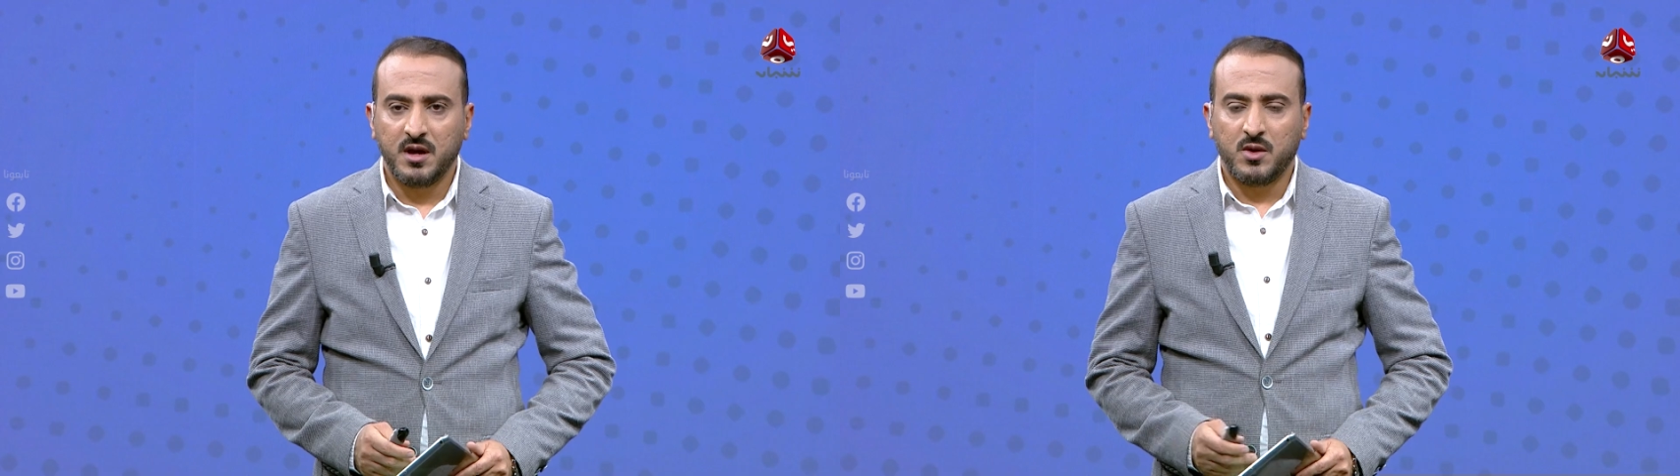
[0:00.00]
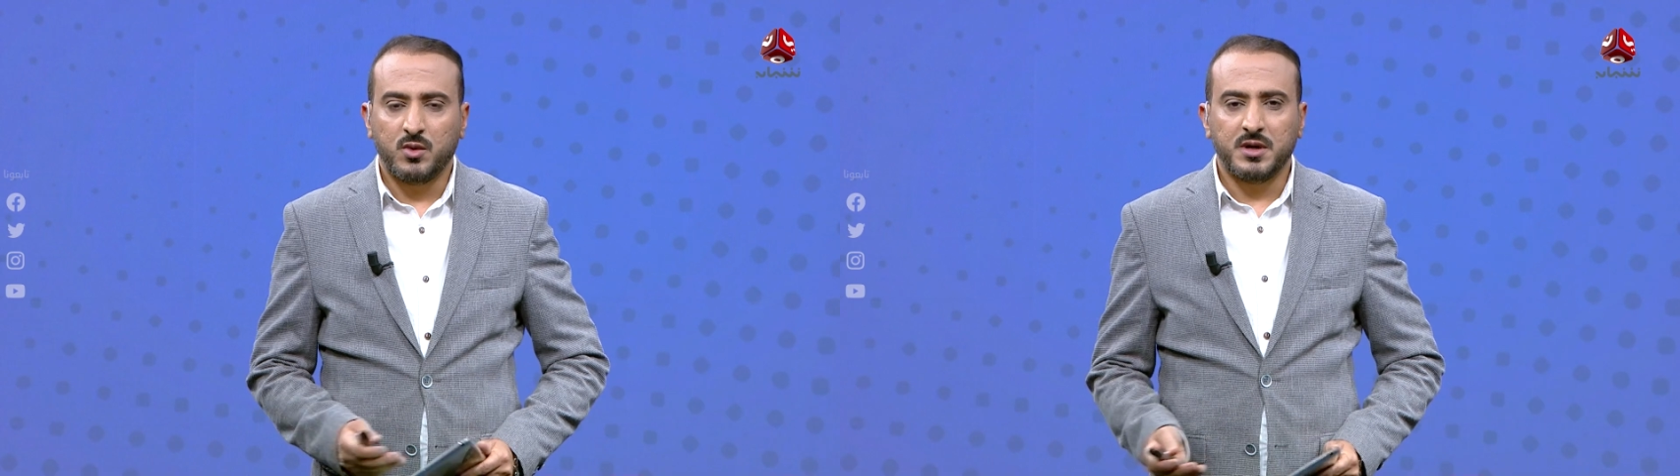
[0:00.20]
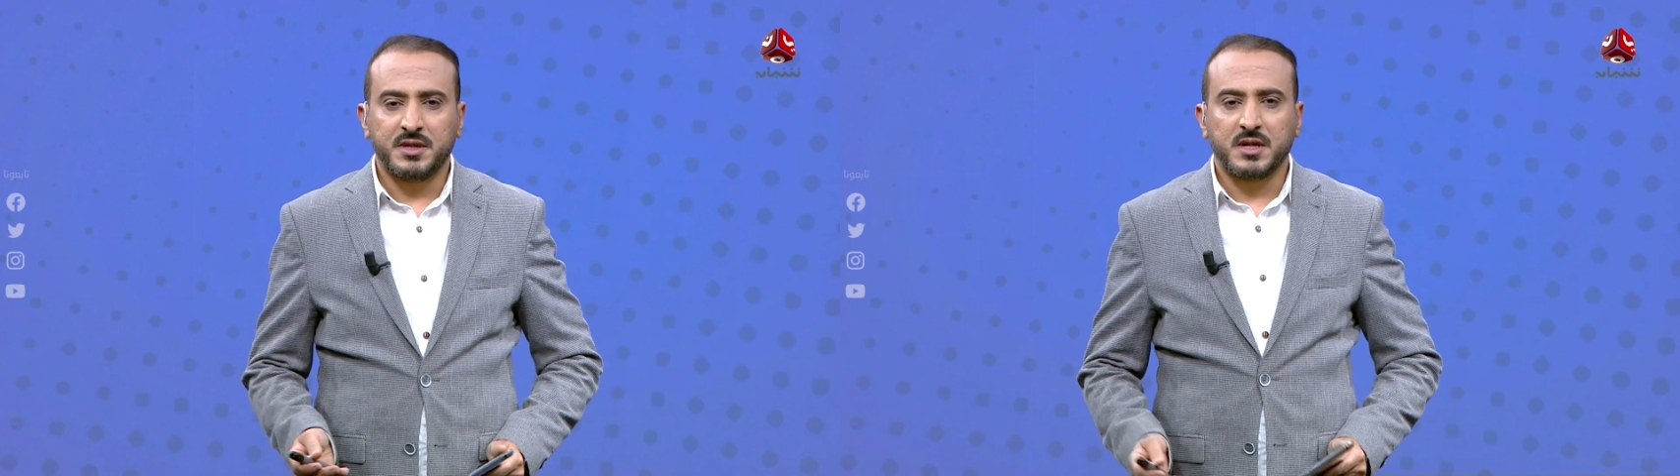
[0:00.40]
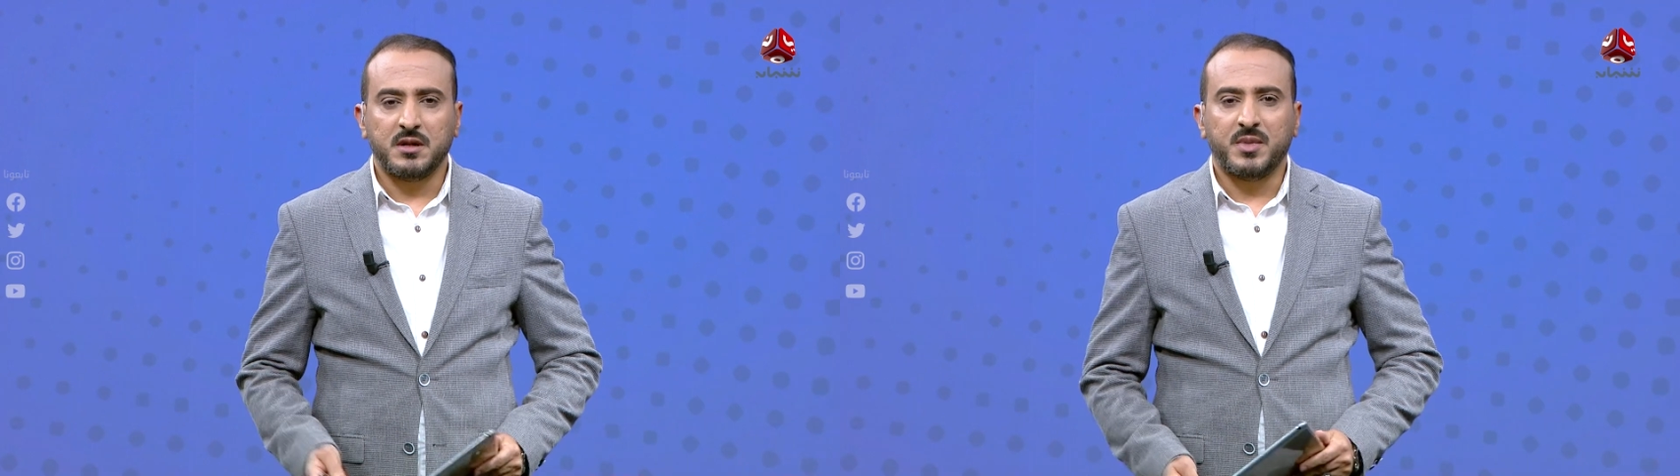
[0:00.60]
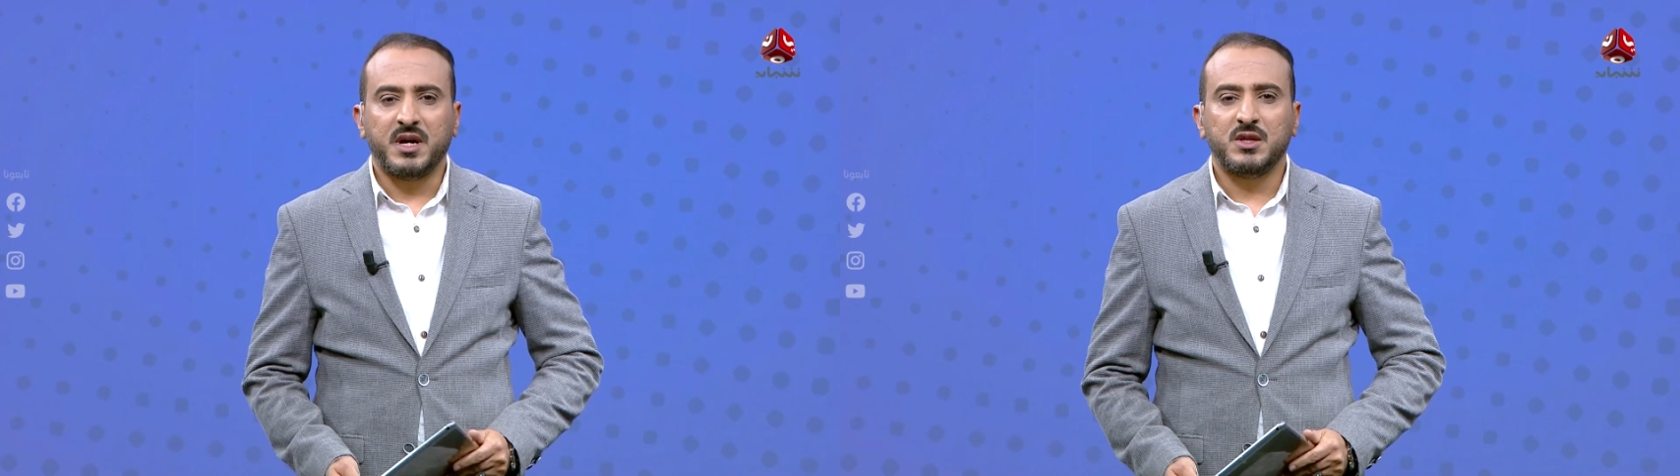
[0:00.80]
ويرى
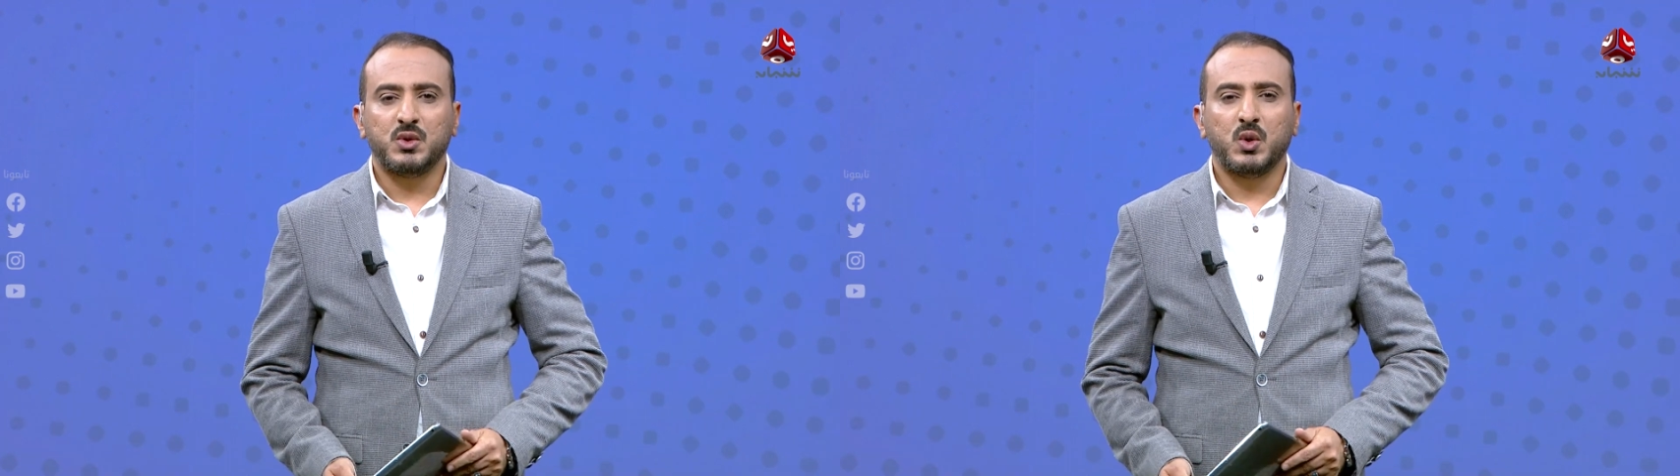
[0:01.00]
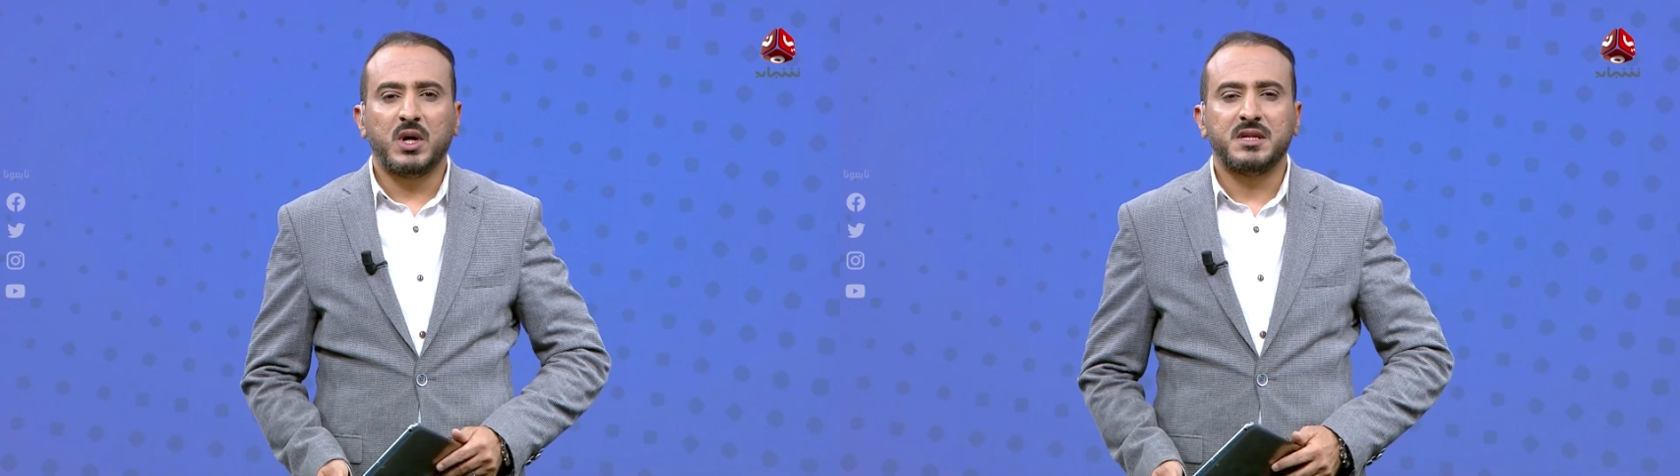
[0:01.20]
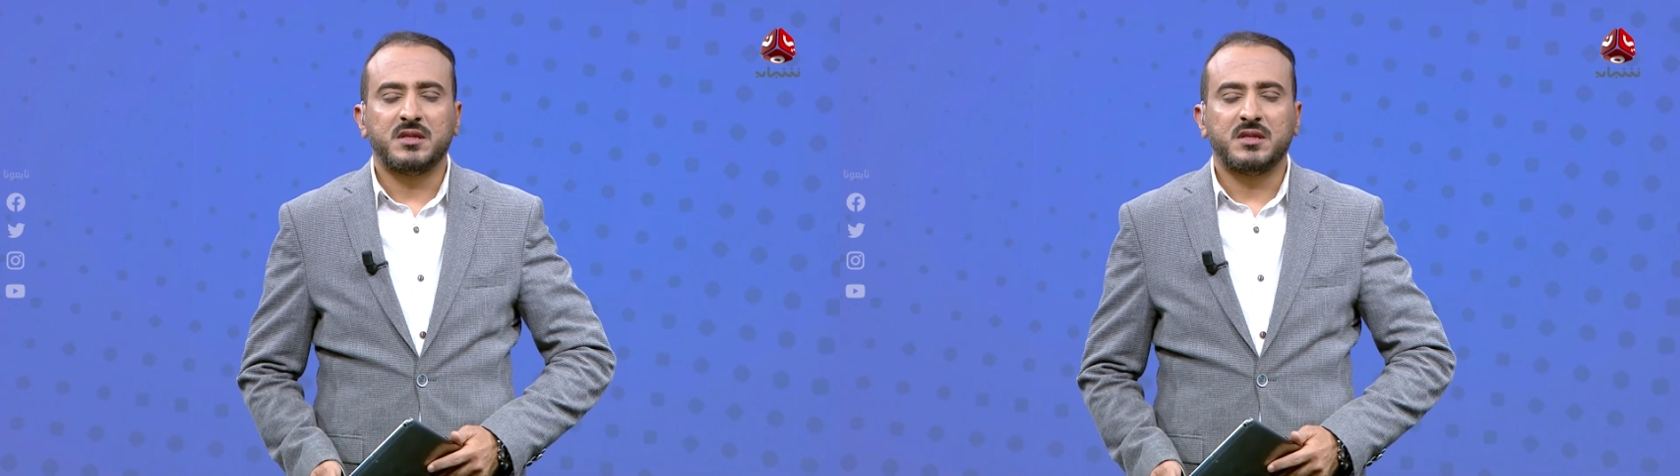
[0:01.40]
الباحث أن